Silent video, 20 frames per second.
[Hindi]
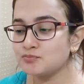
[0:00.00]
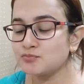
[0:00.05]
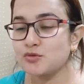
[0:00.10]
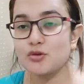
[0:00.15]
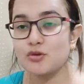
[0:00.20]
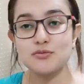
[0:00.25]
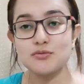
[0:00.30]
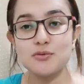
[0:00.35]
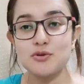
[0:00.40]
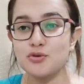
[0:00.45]

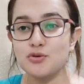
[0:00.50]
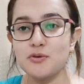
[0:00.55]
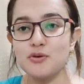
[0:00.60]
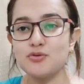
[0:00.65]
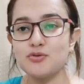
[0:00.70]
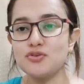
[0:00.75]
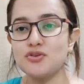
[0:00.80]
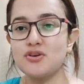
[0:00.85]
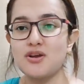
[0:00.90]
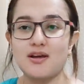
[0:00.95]
तो उसमें जो भी
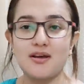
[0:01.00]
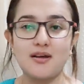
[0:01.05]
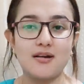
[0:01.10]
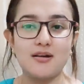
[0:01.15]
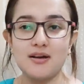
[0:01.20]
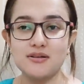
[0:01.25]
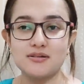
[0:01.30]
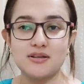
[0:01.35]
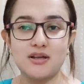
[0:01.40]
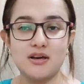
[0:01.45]
कुछ नया
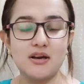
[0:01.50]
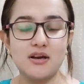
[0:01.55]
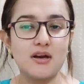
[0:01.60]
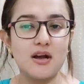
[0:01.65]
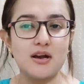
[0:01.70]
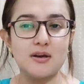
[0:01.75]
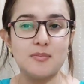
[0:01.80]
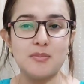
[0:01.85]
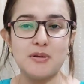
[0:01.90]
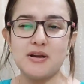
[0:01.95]
लगता है ना
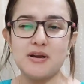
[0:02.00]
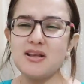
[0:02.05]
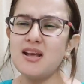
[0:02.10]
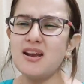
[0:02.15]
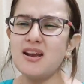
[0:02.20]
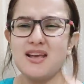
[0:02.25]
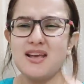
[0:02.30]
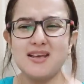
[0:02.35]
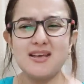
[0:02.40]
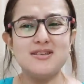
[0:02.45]
खाने पीने
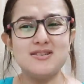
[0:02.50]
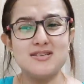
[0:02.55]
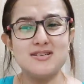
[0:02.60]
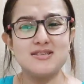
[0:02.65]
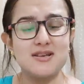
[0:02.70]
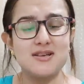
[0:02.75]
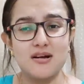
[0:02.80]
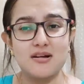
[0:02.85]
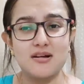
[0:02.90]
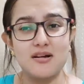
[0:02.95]
यार एक ही चीज खा